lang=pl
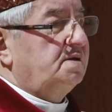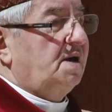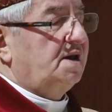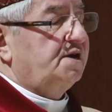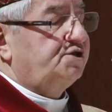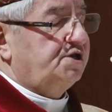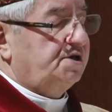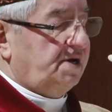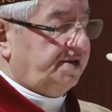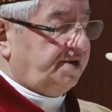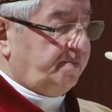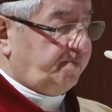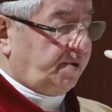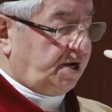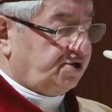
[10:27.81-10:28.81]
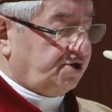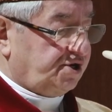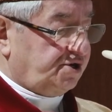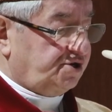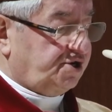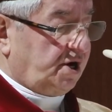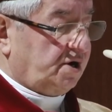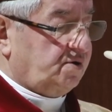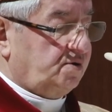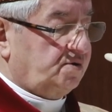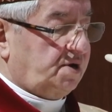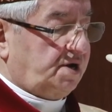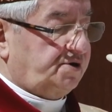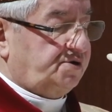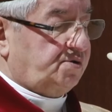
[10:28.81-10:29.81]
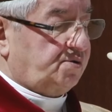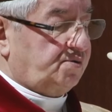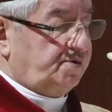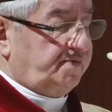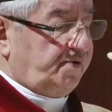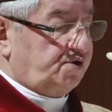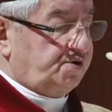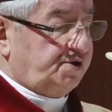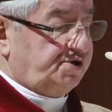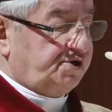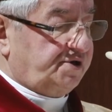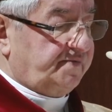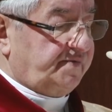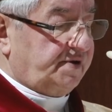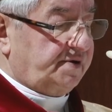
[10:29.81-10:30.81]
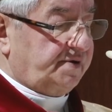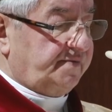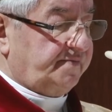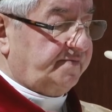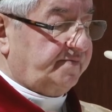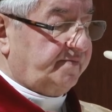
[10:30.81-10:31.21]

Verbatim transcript: należy na nie patrzeć jako na zdrój wody żywej.